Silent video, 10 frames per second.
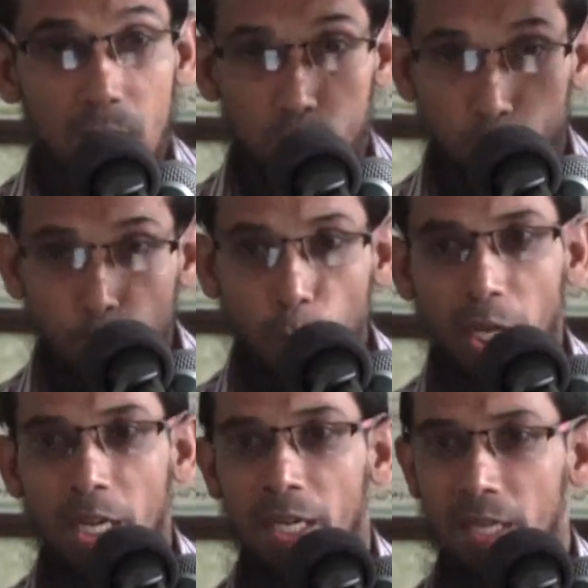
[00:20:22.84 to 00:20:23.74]

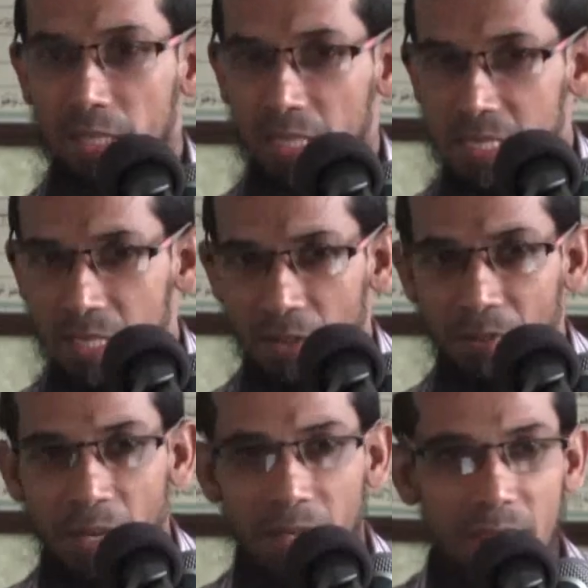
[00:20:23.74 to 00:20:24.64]
சுபுடைய நேரத்தில்
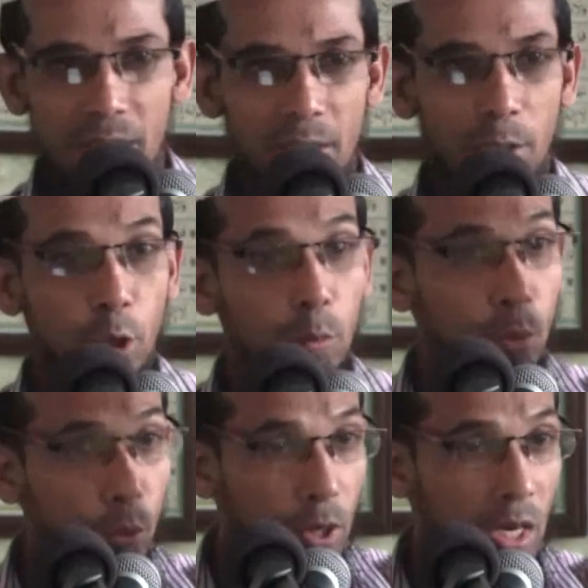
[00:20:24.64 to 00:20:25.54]
இஸ்தகஃபார்
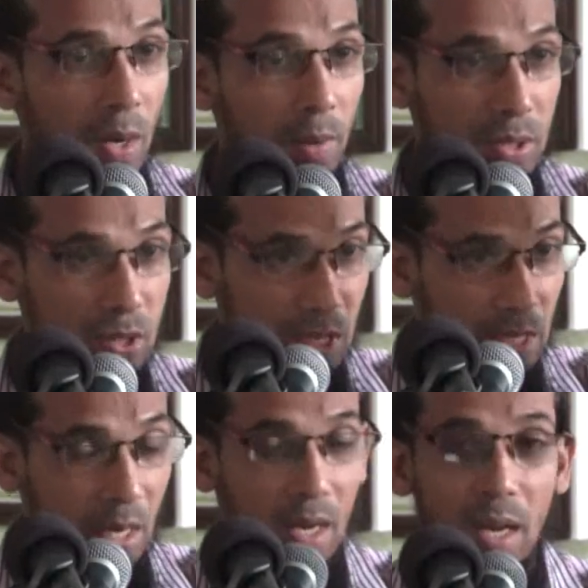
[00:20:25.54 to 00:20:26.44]
மூன்றாவது
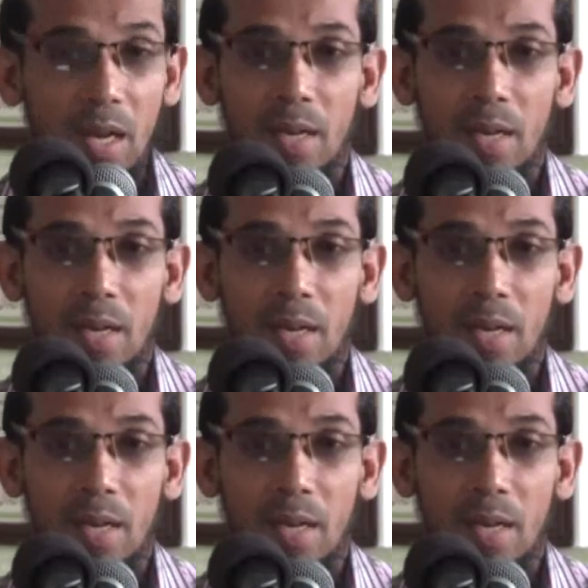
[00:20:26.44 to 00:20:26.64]
சதக்கா